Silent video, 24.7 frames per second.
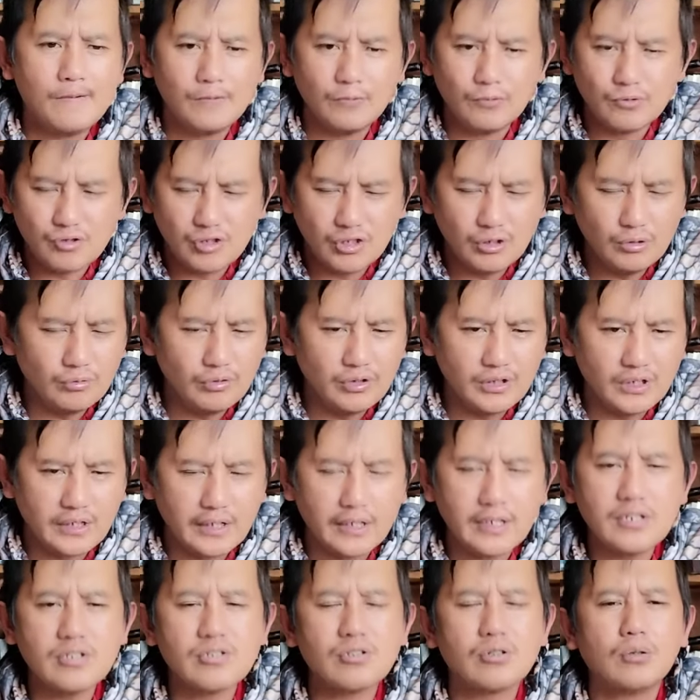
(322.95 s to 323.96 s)
no sino ni
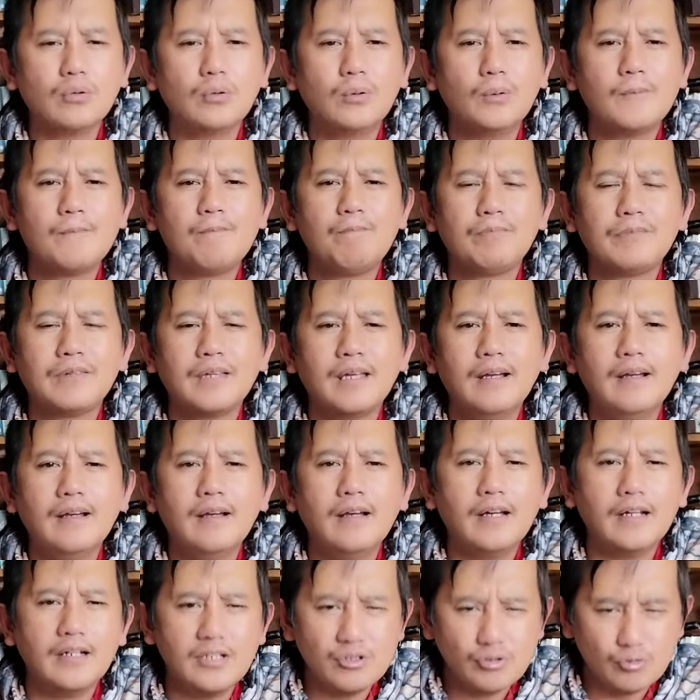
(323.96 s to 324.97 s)
Kristo
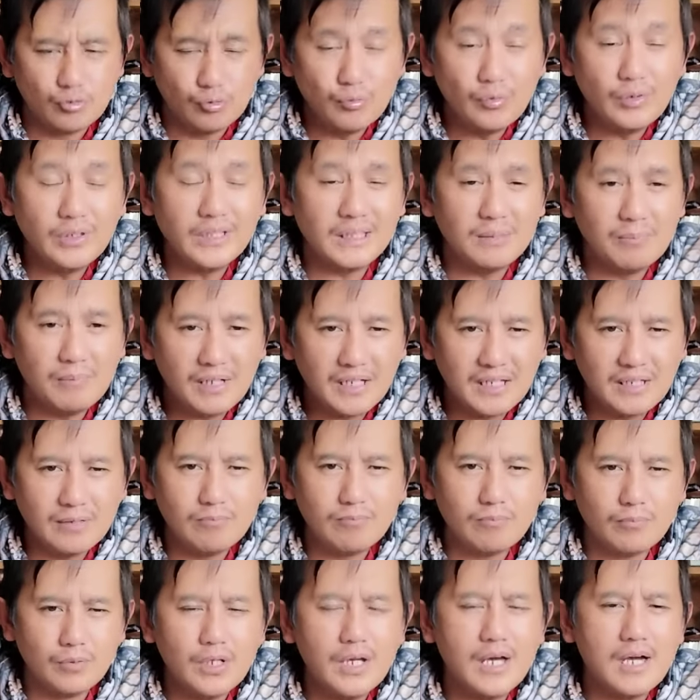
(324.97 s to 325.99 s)
and isunod ti
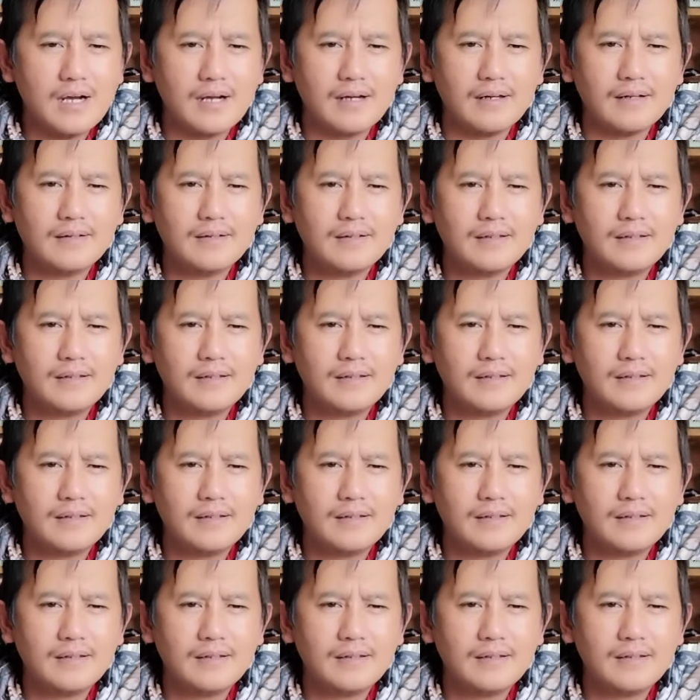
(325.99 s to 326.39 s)
makinbiyang